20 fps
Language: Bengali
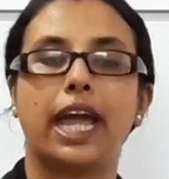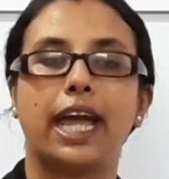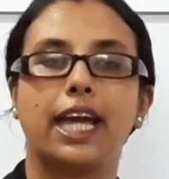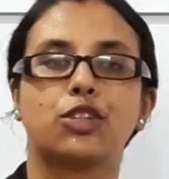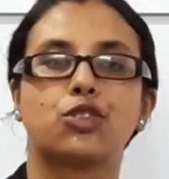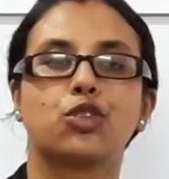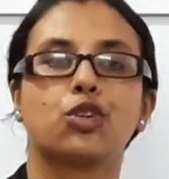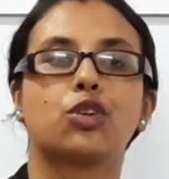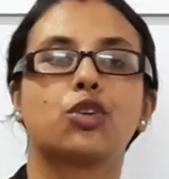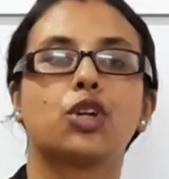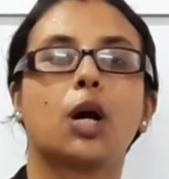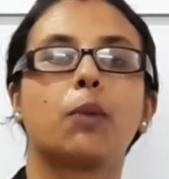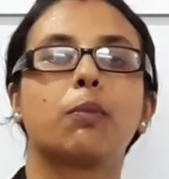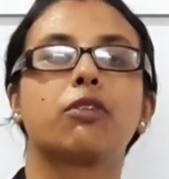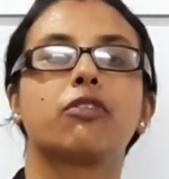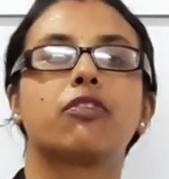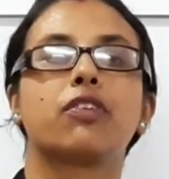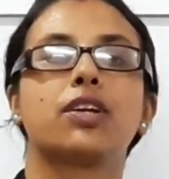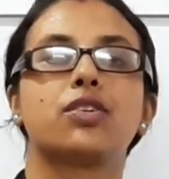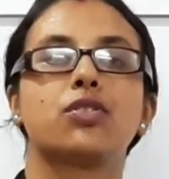এই জন্য
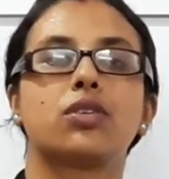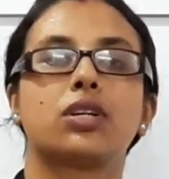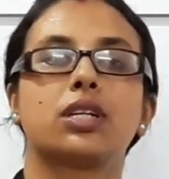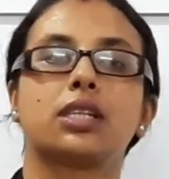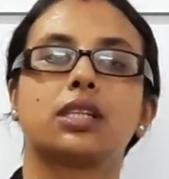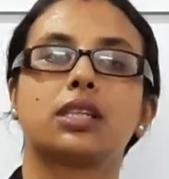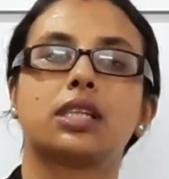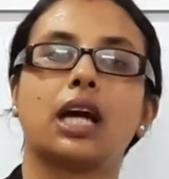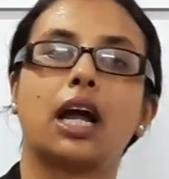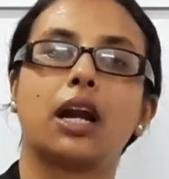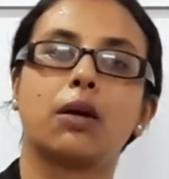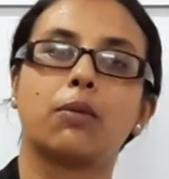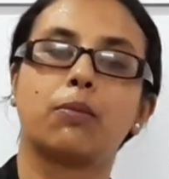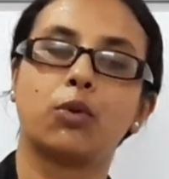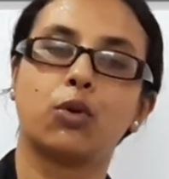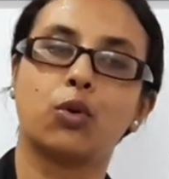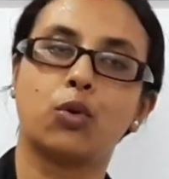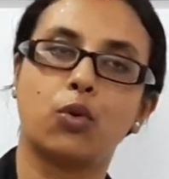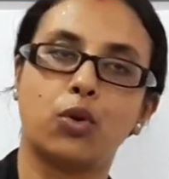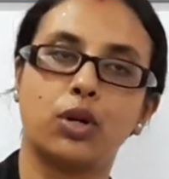আমি ভিডিওটি দিতে
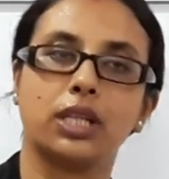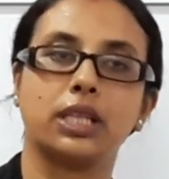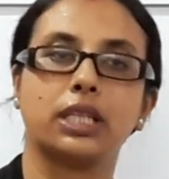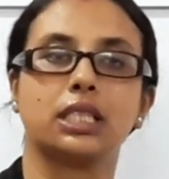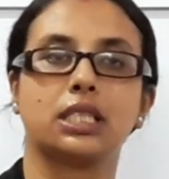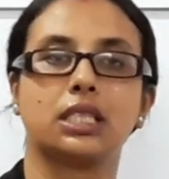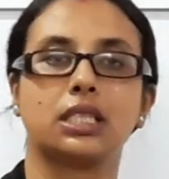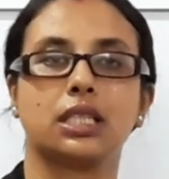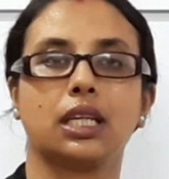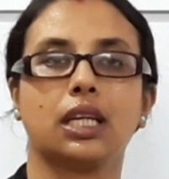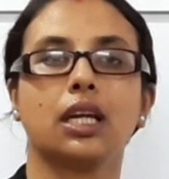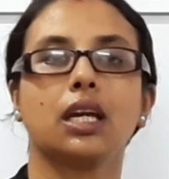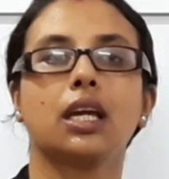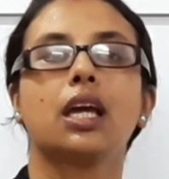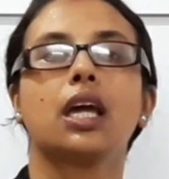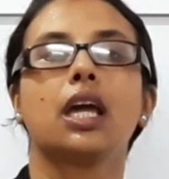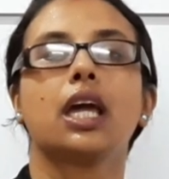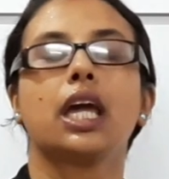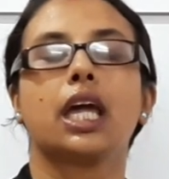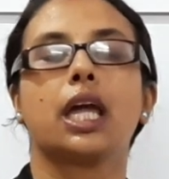আরম্ভ করে দিচ্ছি
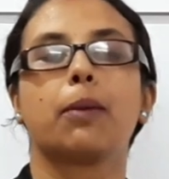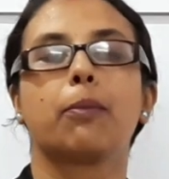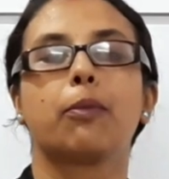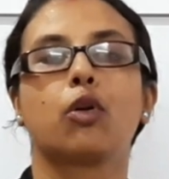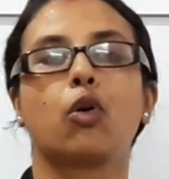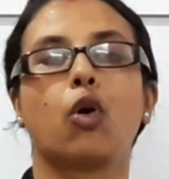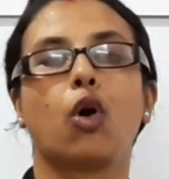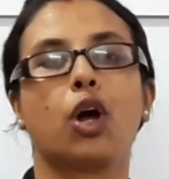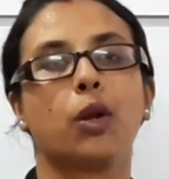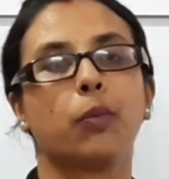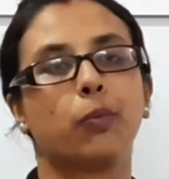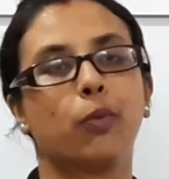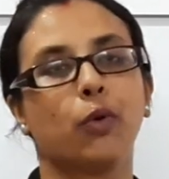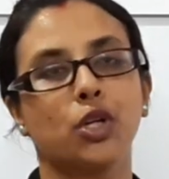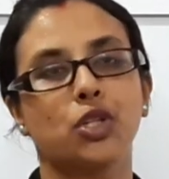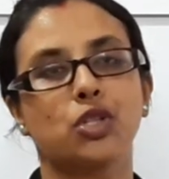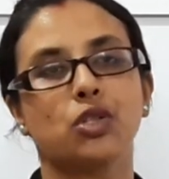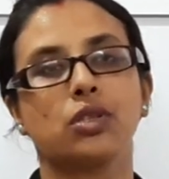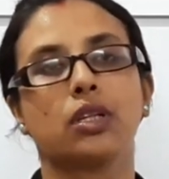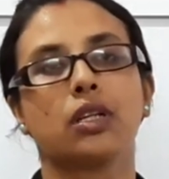এবং অল্প
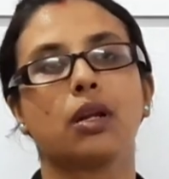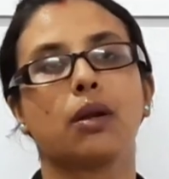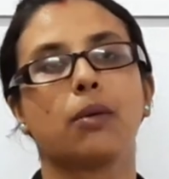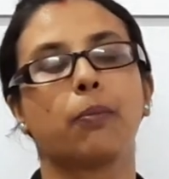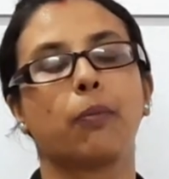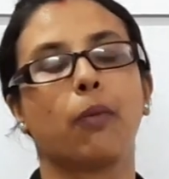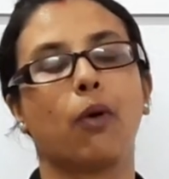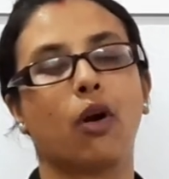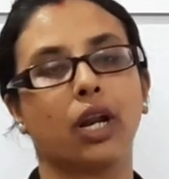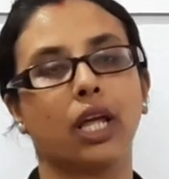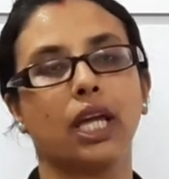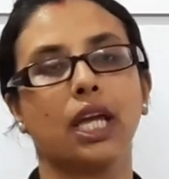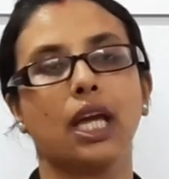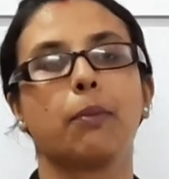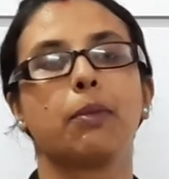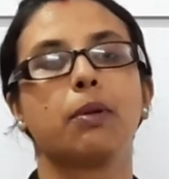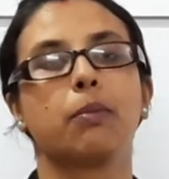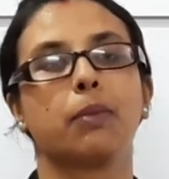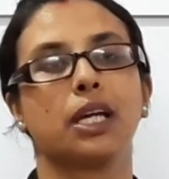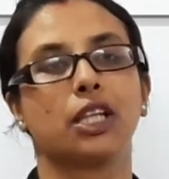কিছু দিনের পরেই
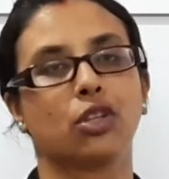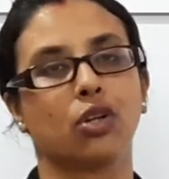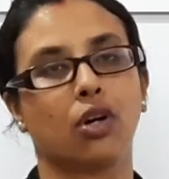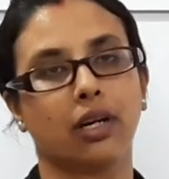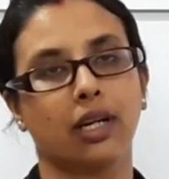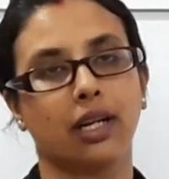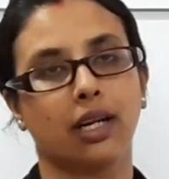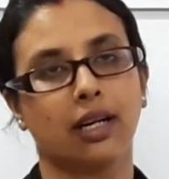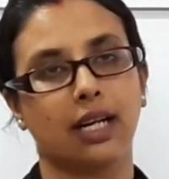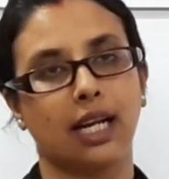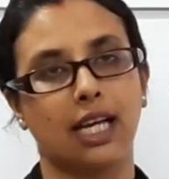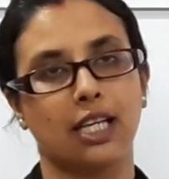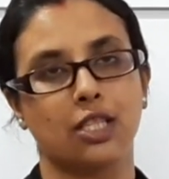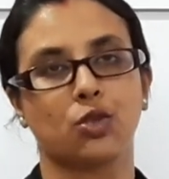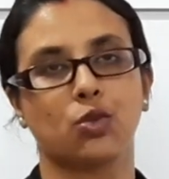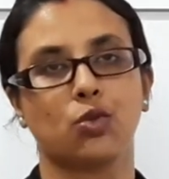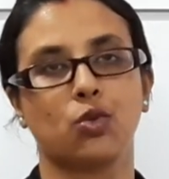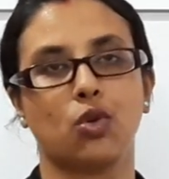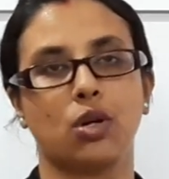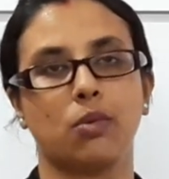আমি মেথডের
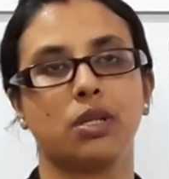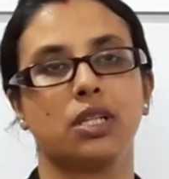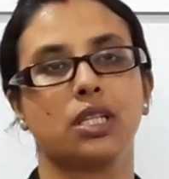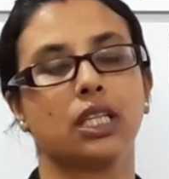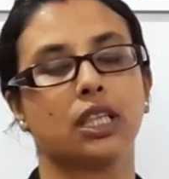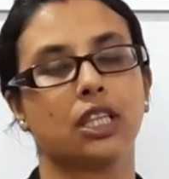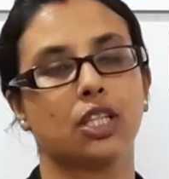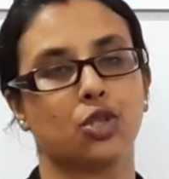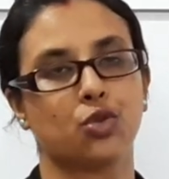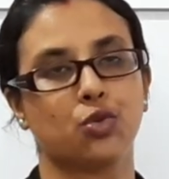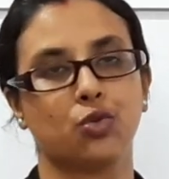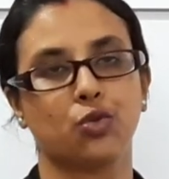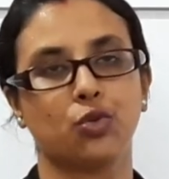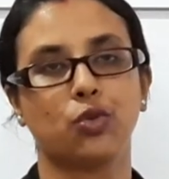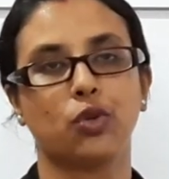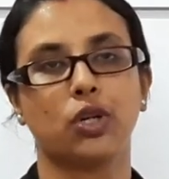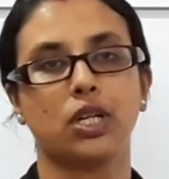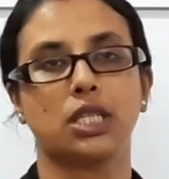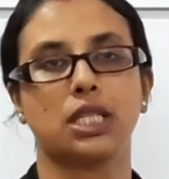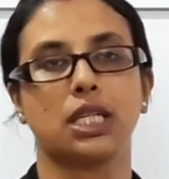ক্লাসগুলো আমি নিতে শুরু
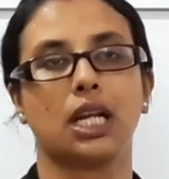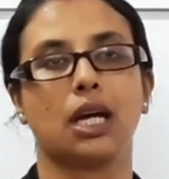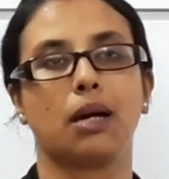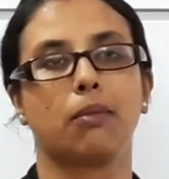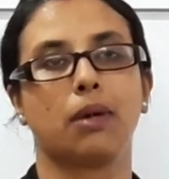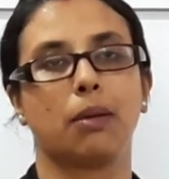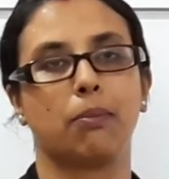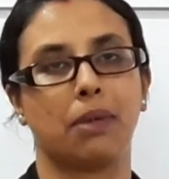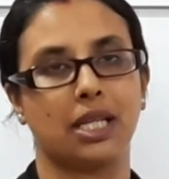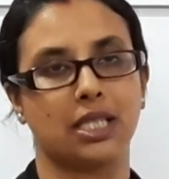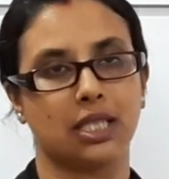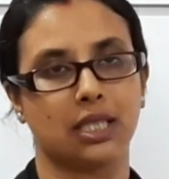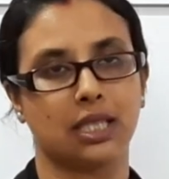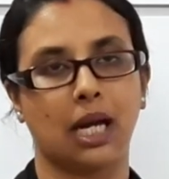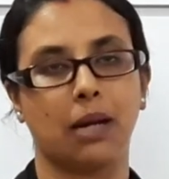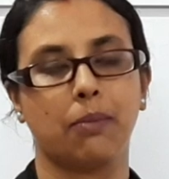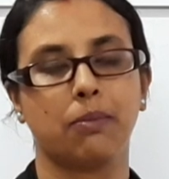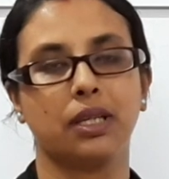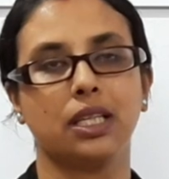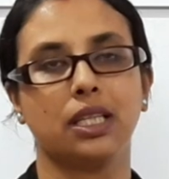করেছিলাম মাঝে
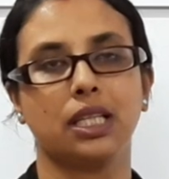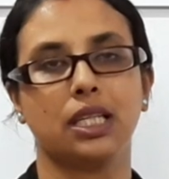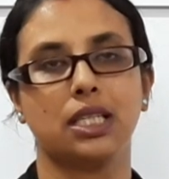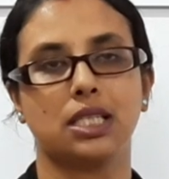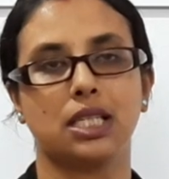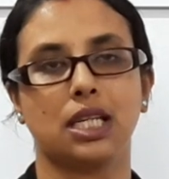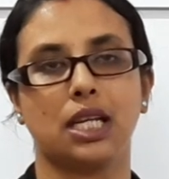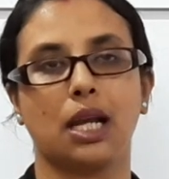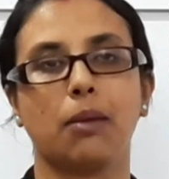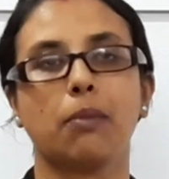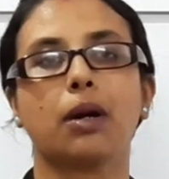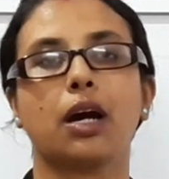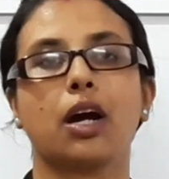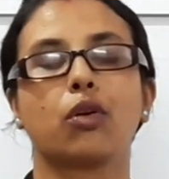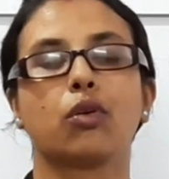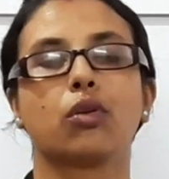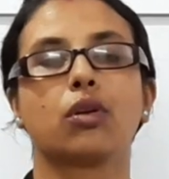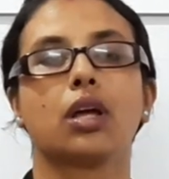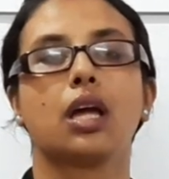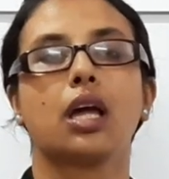থামিয়ে দিয়েছিলাম
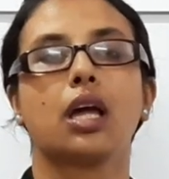কারণ